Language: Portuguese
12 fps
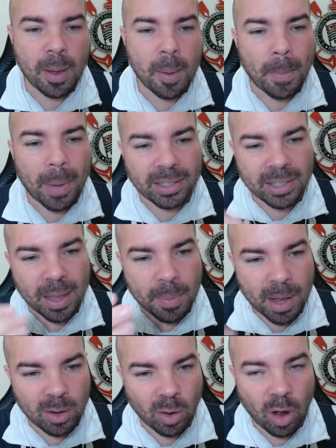Mas é
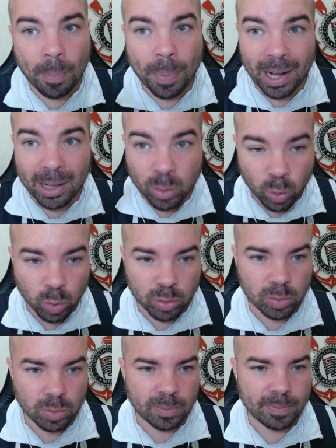melhor para
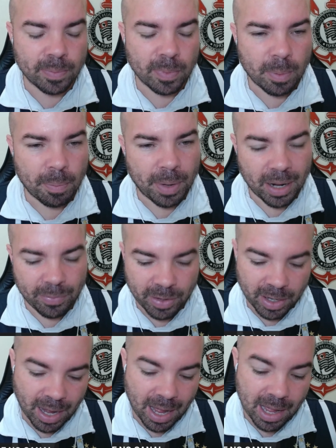tudo. Para
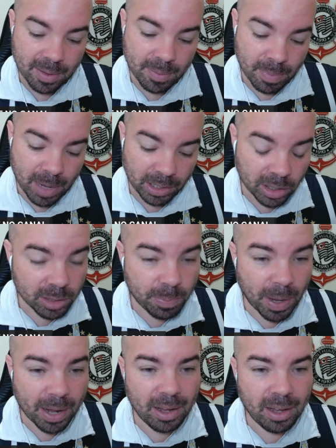ficar mais
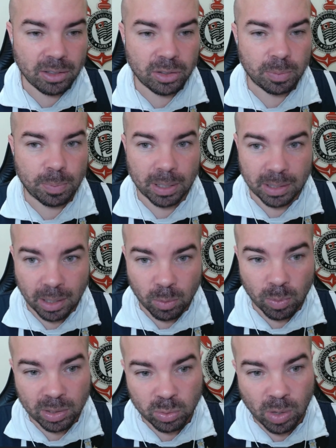transparente, para ter
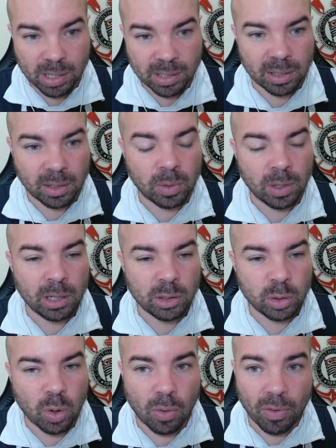uma situação
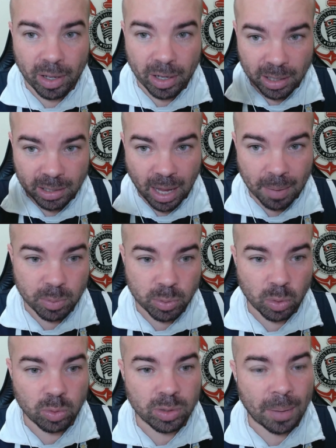de governança
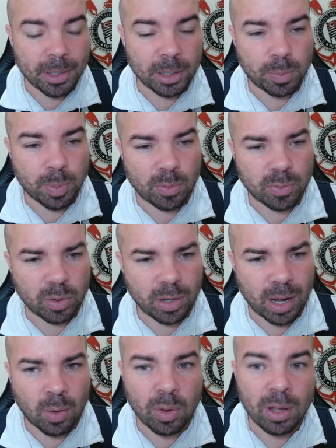absolutamente
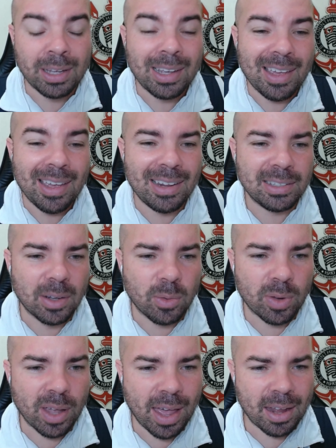profissional. Eles não
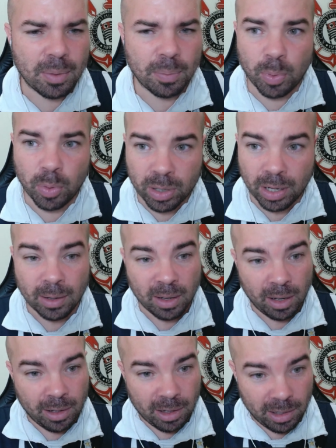querem, porque,
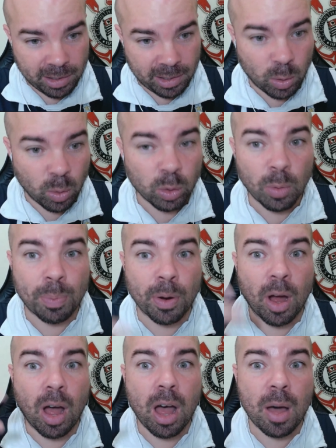segundo o
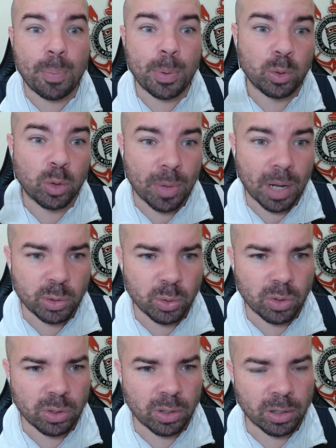próprio Tuma
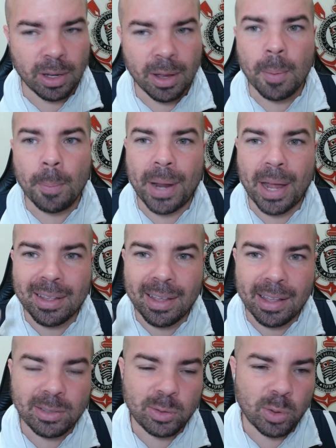Júnior, para
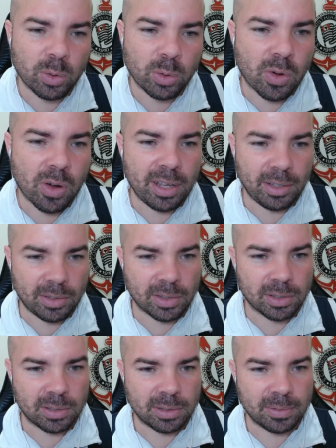que CEO no
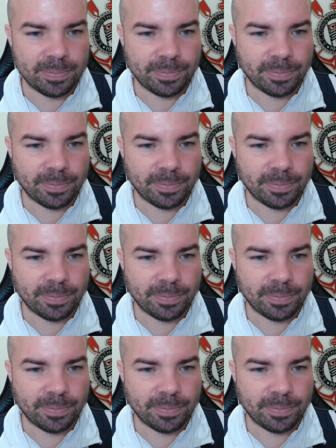Corinthians?